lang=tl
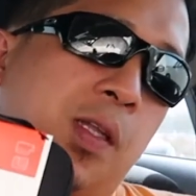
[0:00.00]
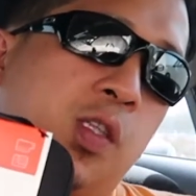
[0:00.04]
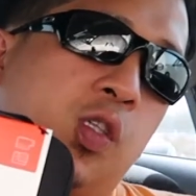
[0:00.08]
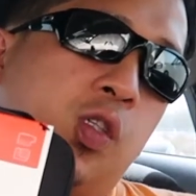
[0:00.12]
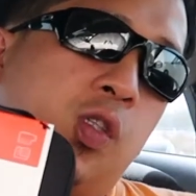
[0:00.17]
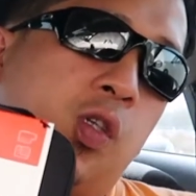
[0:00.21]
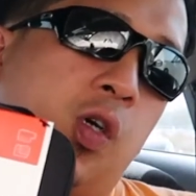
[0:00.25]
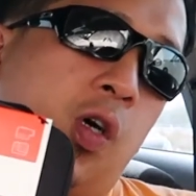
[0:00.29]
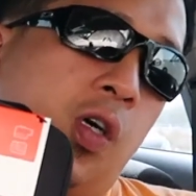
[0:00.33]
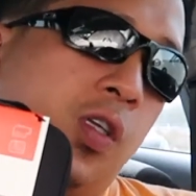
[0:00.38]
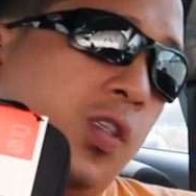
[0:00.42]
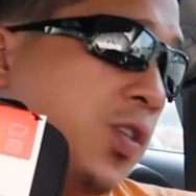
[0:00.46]

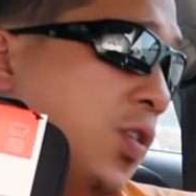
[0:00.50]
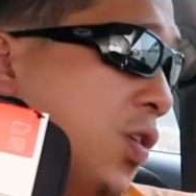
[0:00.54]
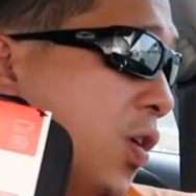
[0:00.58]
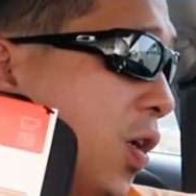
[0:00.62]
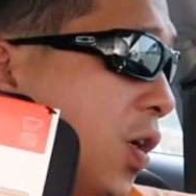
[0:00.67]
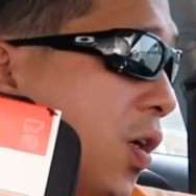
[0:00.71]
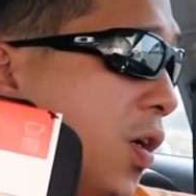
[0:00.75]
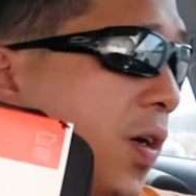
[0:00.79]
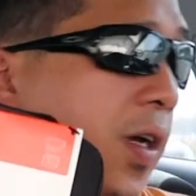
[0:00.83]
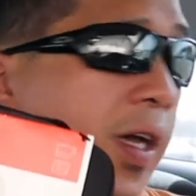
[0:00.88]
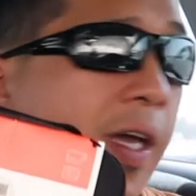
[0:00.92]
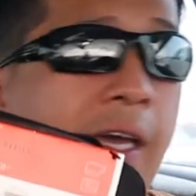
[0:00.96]
panonood
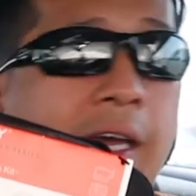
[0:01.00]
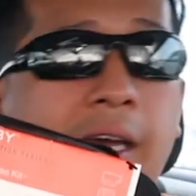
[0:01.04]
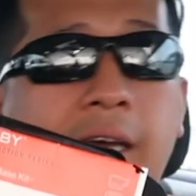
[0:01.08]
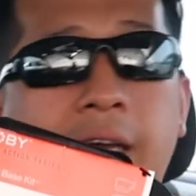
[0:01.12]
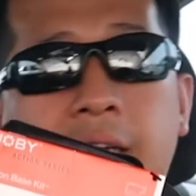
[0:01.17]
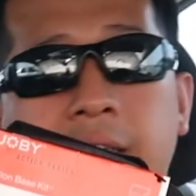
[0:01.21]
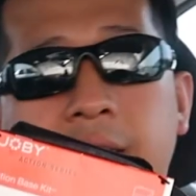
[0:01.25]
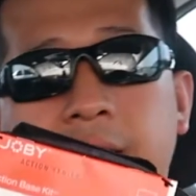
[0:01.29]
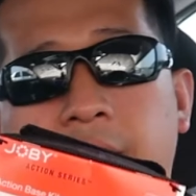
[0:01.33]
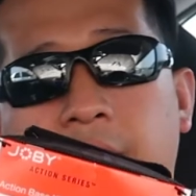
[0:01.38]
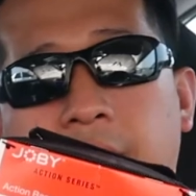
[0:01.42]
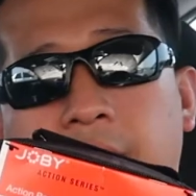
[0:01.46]
nyo
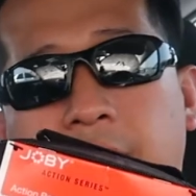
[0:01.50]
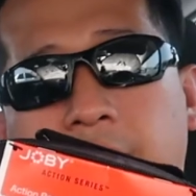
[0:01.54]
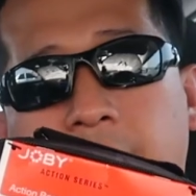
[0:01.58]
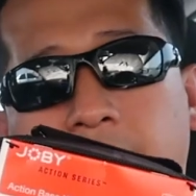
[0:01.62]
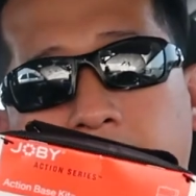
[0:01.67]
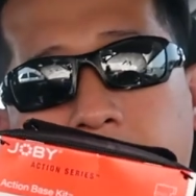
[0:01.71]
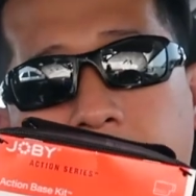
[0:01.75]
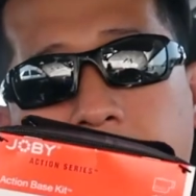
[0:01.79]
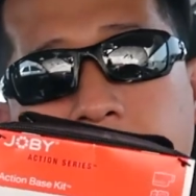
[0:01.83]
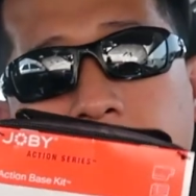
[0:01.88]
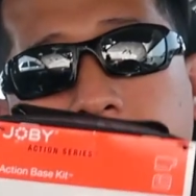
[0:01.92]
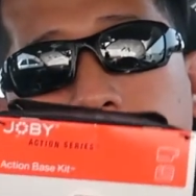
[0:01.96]
and
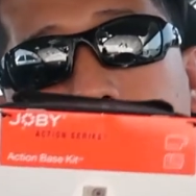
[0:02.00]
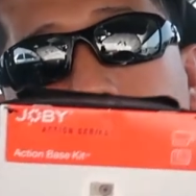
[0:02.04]
uh,